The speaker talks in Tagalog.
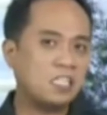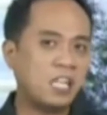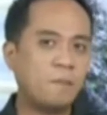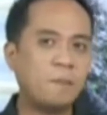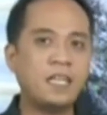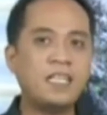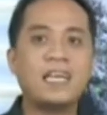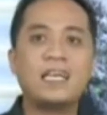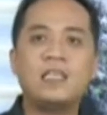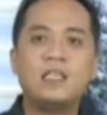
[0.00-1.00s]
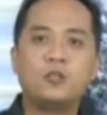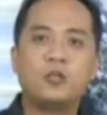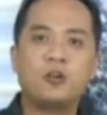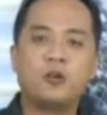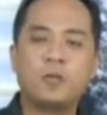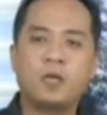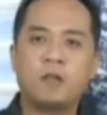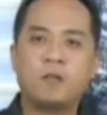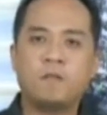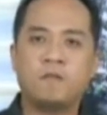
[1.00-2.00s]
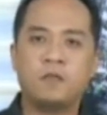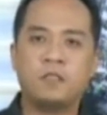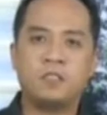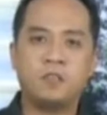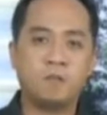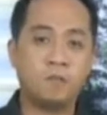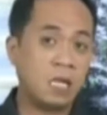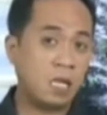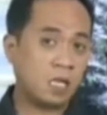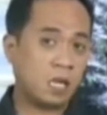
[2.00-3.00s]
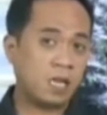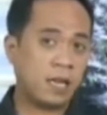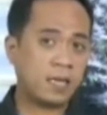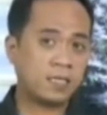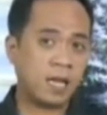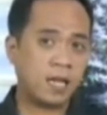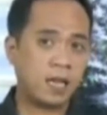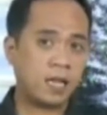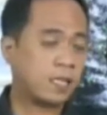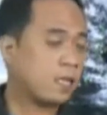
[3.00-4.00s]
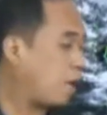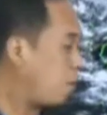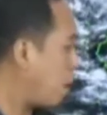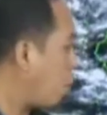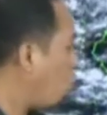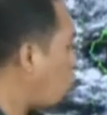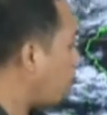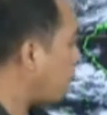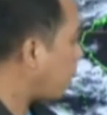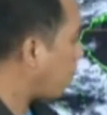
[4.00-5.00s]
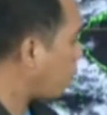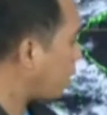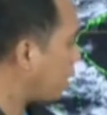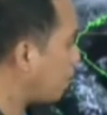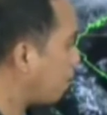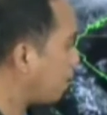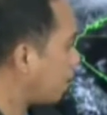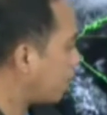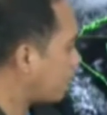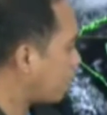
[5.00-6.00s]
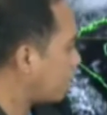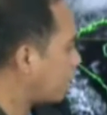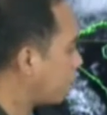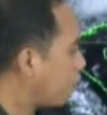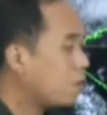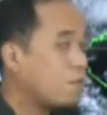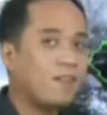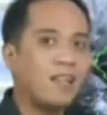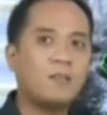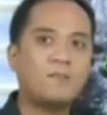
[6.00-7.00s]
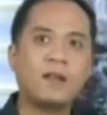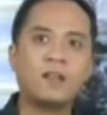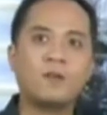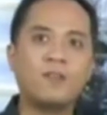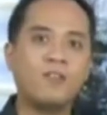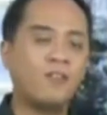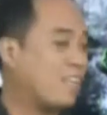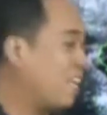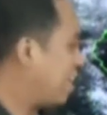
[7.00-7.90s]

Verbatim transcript: dala pa rin yan ang Intertropical Convergence Zone. Kaya inaasahan natin ang maulap na papawirin na may kalat-kalat na pag-ulan at pagal pagkulog